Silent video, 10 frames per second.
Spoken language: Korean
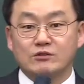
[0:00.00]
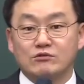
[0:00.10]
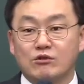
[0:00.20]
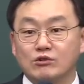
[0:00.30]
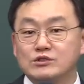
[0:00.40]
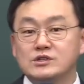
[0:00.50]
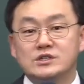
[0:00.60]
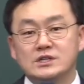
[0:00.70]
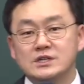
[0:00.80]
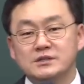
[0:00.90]
어디서
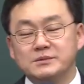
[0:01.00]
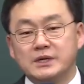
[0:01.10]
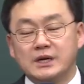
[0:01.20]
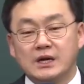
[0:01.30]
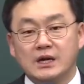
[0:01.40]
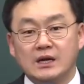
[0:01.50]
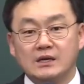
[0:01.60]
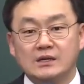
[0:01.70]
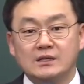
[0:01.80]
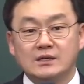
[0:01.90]
찾아야 됩니까?
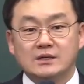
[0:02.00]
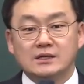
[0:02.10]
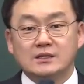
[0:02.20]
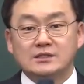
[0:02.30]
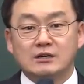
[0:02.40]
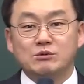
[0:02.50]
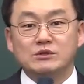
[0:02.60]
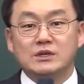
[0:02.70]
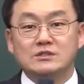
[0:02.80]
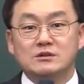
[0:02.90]

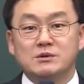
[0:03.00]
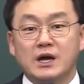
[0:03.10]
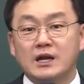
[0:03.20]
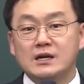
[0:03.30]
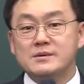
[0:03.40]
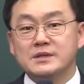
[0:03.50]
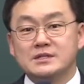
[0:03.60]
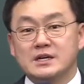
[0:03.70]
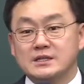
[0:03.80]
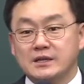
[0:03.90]
잘못된 점을 하나님한테
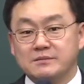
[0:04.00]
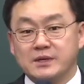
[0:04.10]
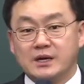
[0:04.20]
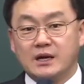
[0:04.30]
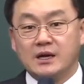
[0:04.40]
찾아야 됩니까?